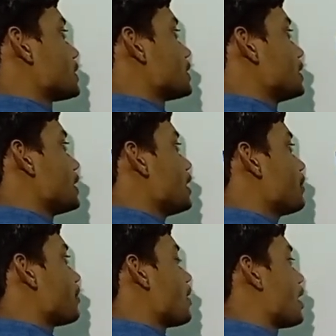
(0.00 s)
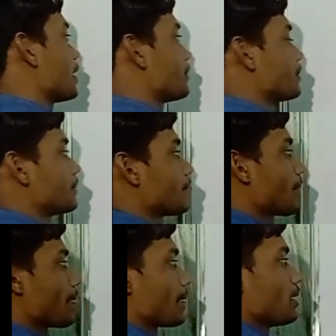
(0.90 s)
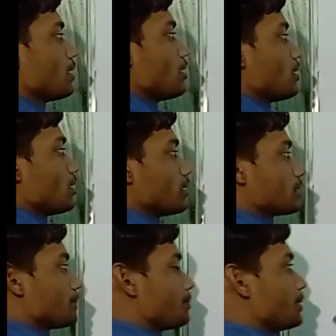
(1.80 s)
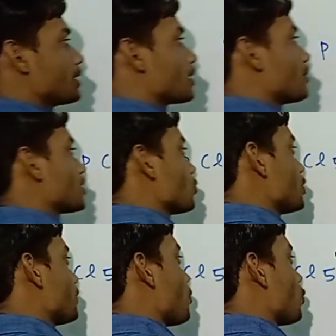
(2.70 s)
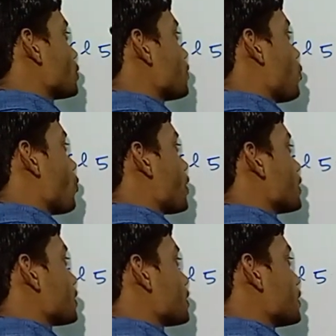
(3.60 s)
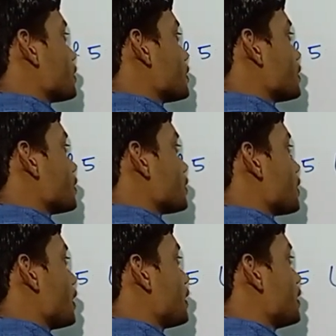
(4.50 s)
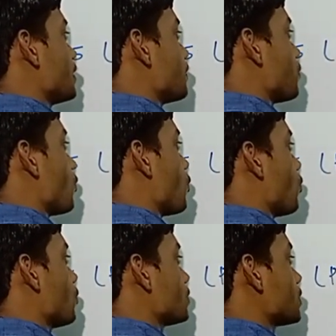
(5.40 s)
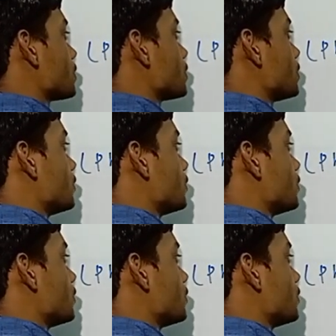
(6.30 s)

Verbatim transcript: सी एल फाइव तो पी का मतलब कि फोस्फोरस तो लिख दिए फोस